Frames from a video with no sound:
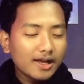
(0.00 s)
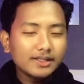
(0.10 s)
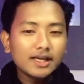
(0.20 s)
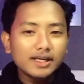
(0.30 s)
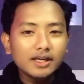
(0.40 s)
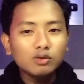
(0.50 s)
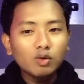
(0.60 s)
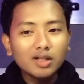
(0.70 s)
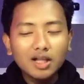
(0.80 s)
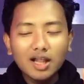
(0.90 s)
jadi itu
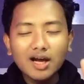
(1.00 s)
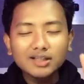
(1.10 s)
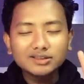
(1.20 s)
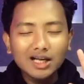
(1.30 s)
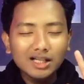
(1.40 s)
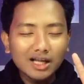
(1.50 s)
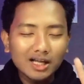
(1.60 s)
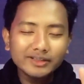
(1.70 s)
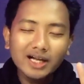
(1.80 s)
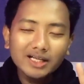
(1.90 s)
adalah
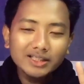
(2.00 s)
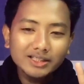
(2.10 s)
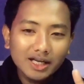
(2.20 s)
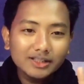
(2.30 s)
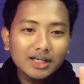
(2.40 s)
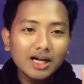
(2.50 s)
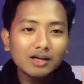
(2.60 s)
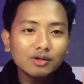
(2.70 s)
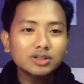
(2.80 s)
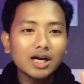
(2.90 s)
kesalahan kalian yang
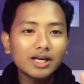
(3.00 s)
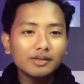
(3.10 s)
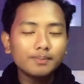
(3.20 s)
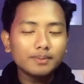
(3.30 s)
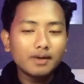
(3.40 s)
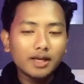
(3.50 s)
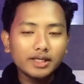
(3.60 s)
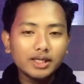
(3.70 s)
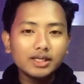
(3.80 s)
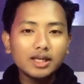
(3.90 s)
harus kalian perbaiki.